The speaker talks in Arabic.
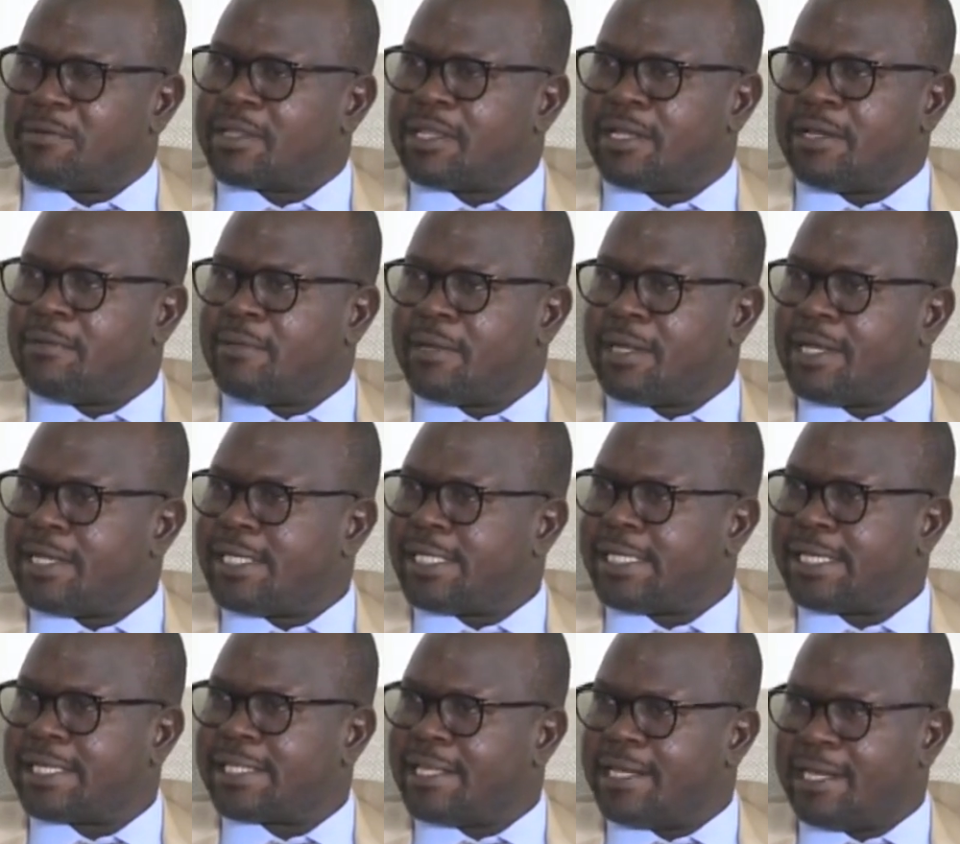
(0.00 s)
قلت له والله
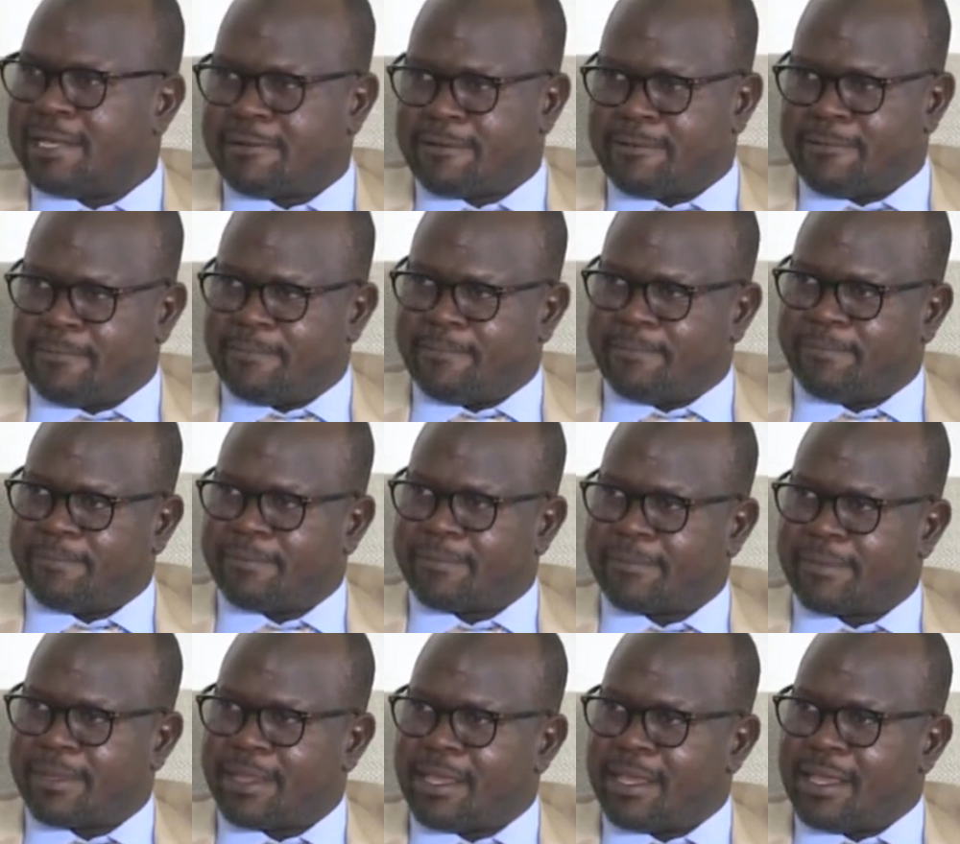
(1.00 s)
اشتقت ليكم
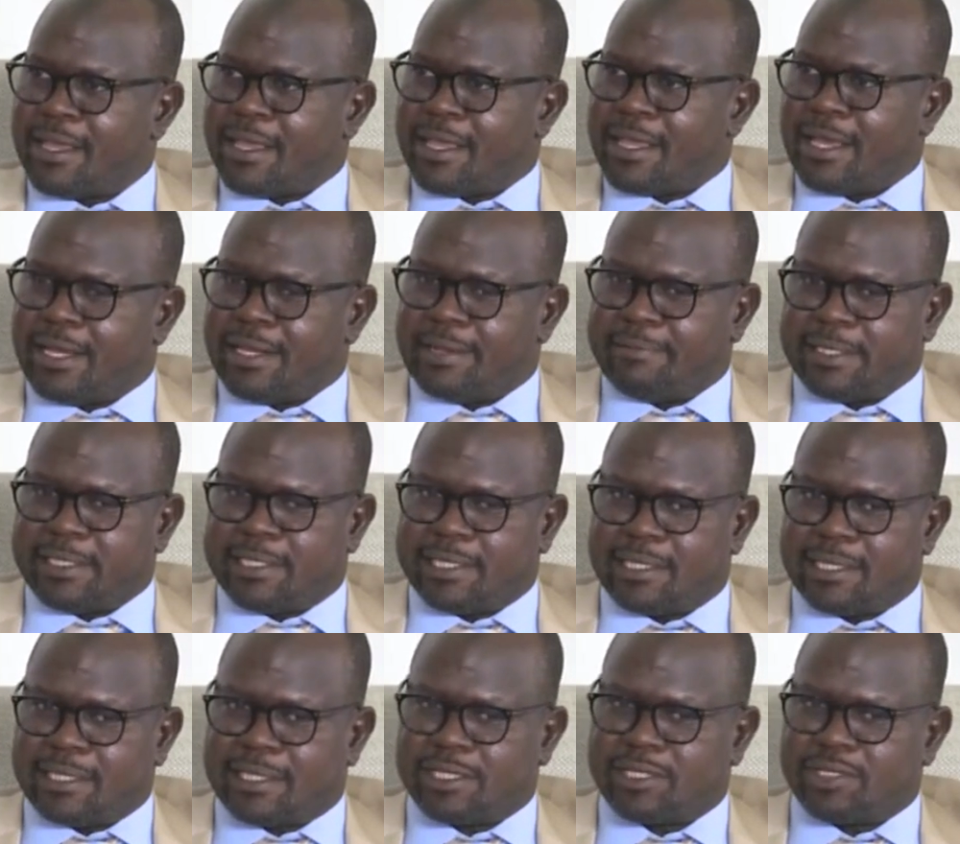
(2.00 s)
يعني من
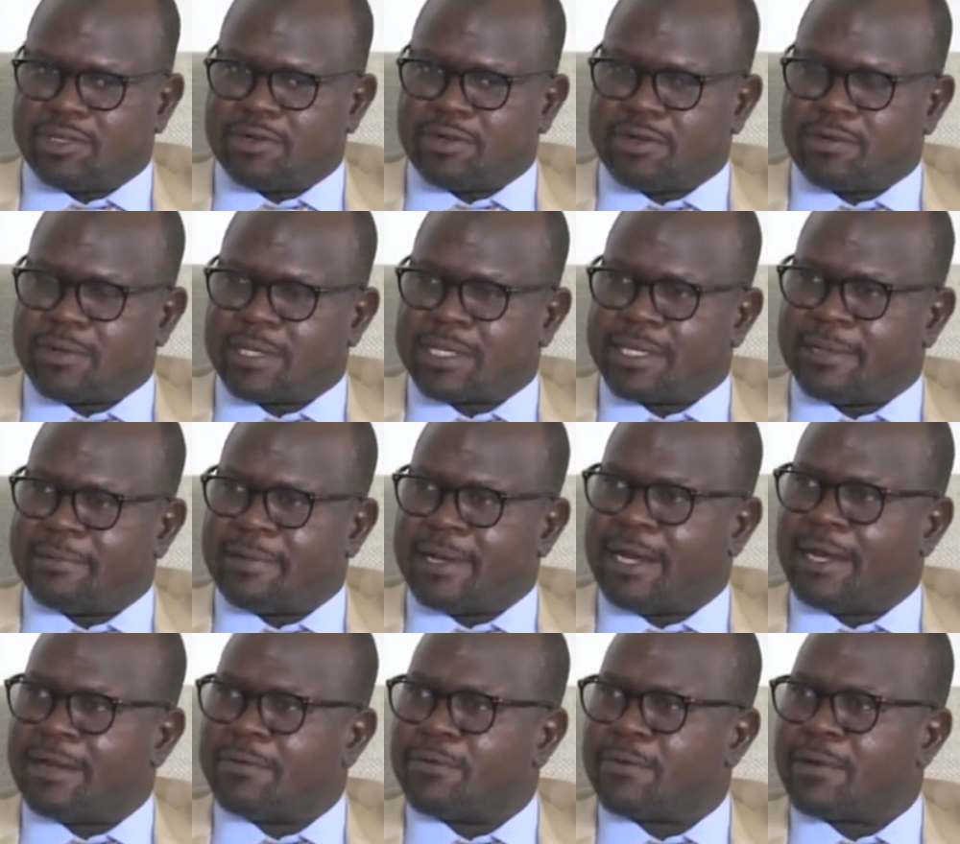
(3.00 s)
شدة الشوق
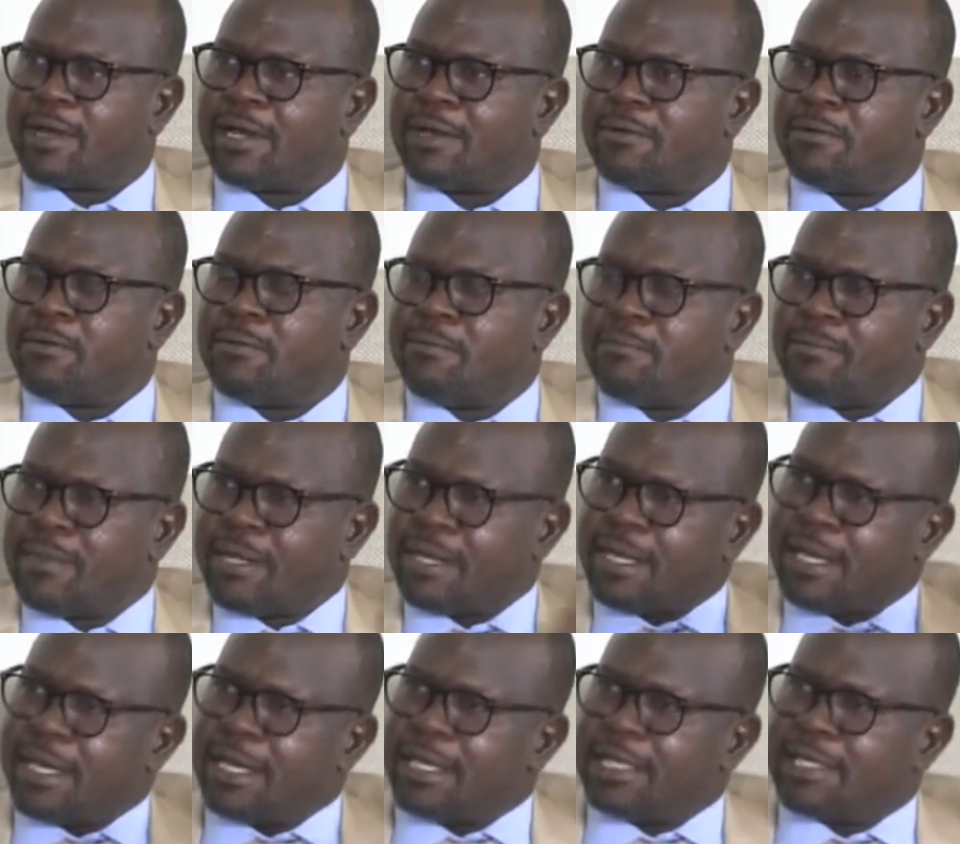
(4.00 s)
والجماعة وكانوا هم
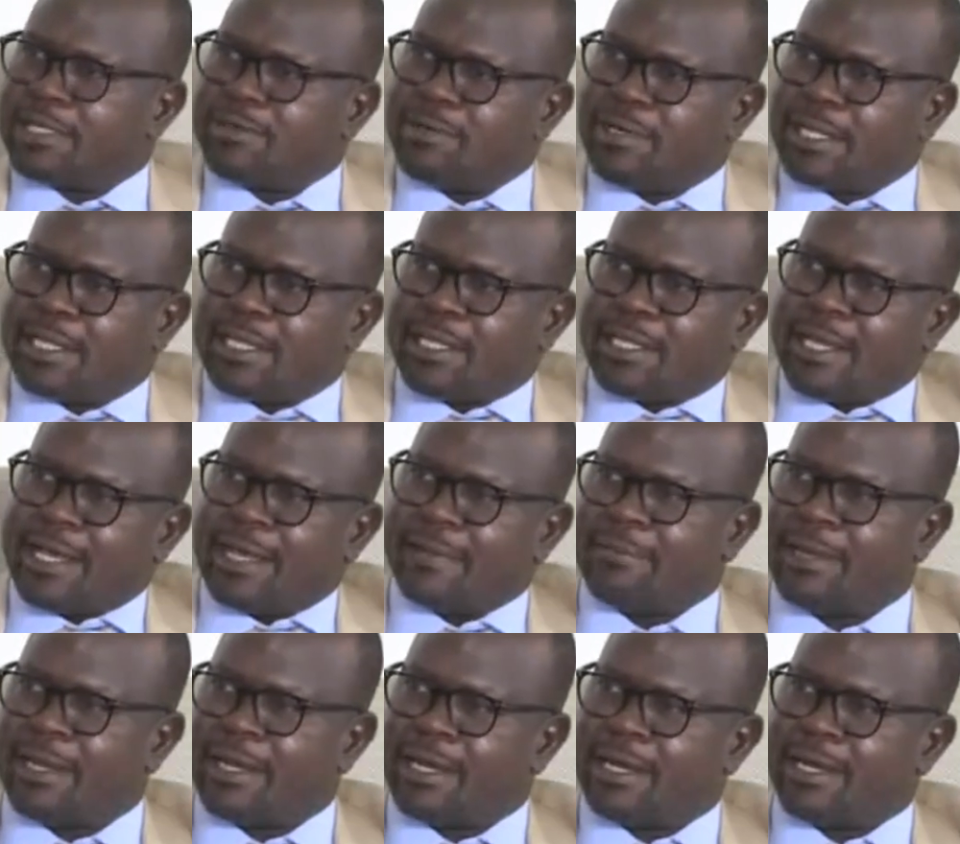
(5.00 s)
شلة
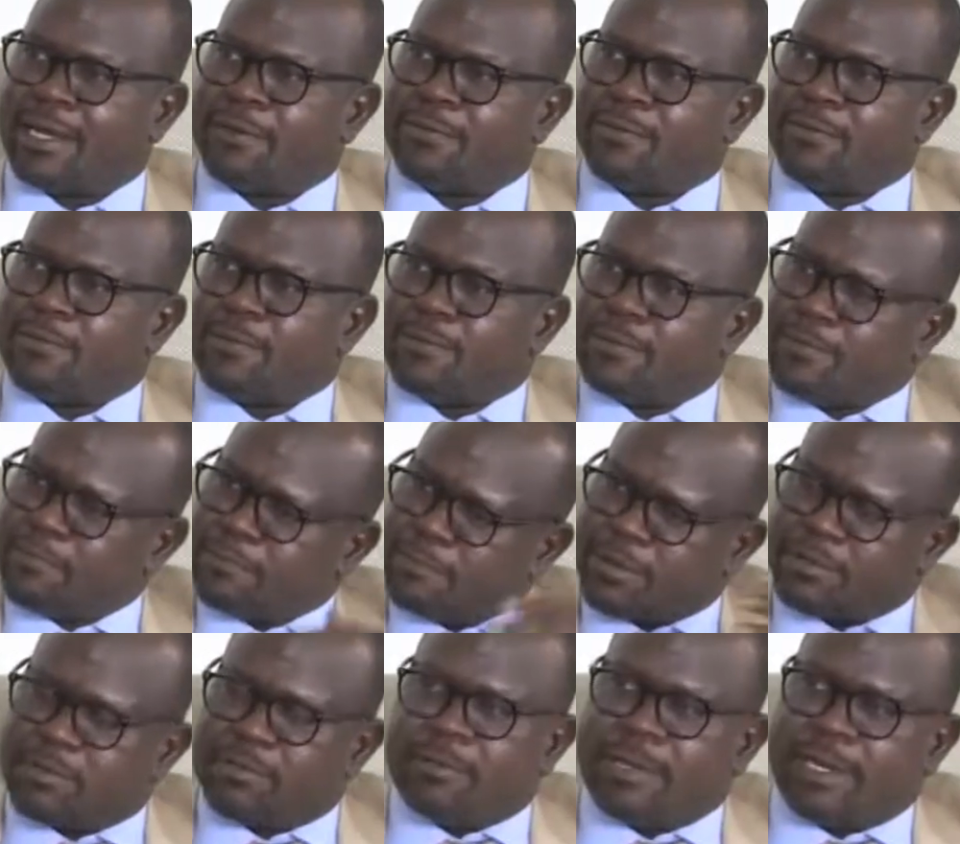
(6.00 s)
الجامعة
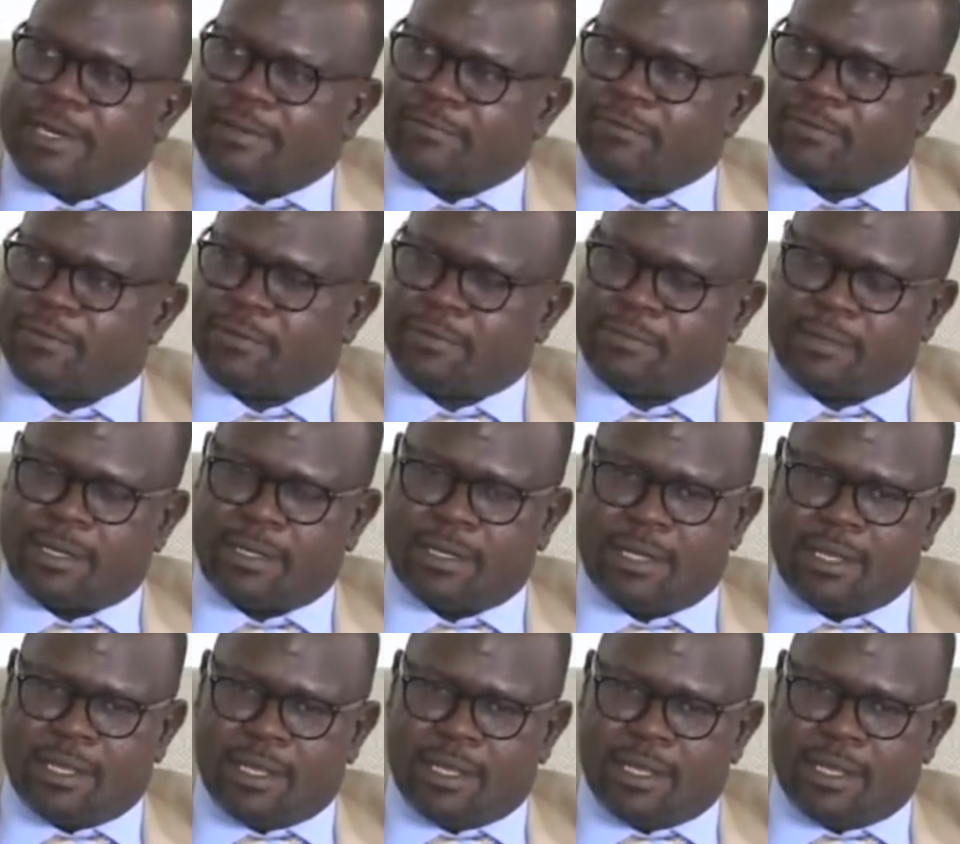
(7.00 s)
وبرضه معانا في اندرمان